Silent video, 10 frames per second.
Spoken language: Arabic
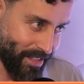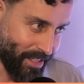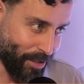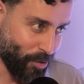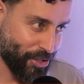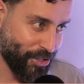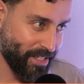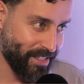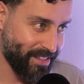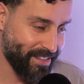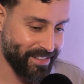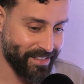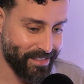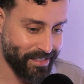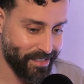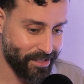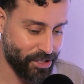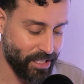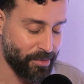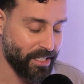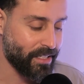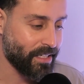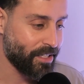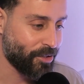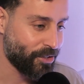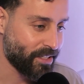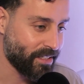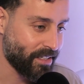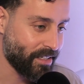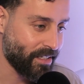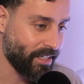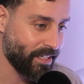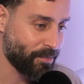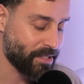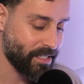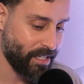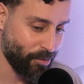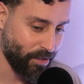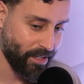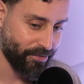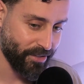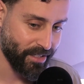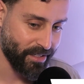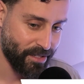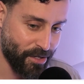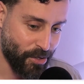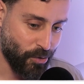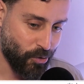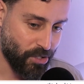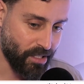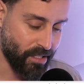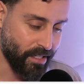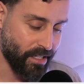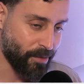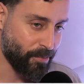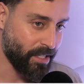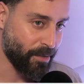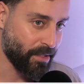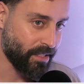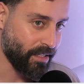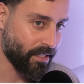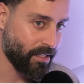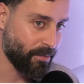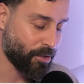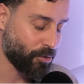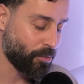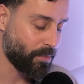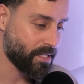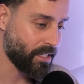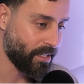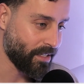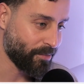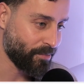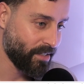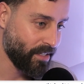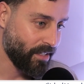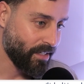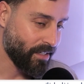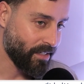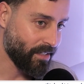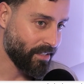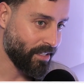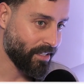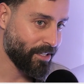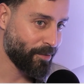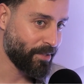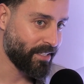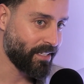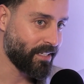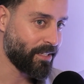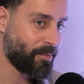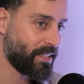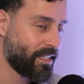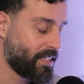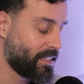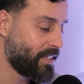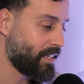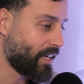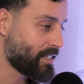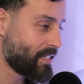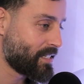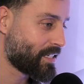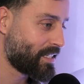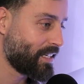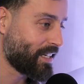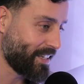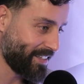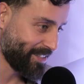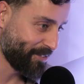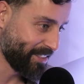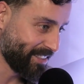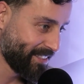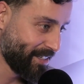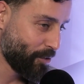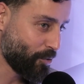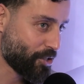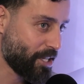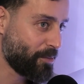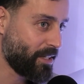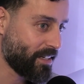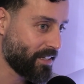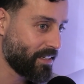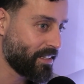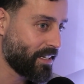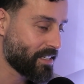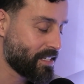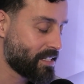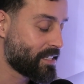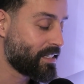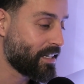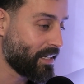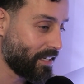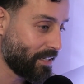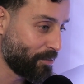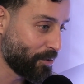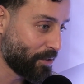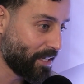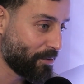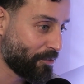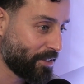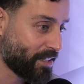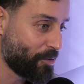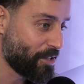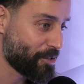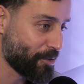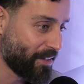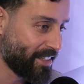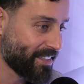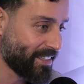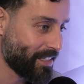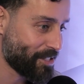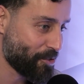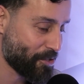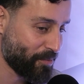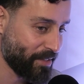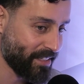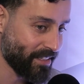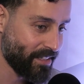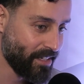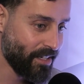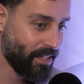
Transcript: يعني أول شيء آه، آه، إن شاء الله بينعاد عليهم آه، العيد بالصحة والعافية إن شاء الله يا رب دايما العراق بتكون بسلام آه، العراق من البلدان العزيزة كثير على قلبي والشعب العراقي عزيز كثير على قلبي ودائما في تواصل بيناتنا على السوشيال ميديا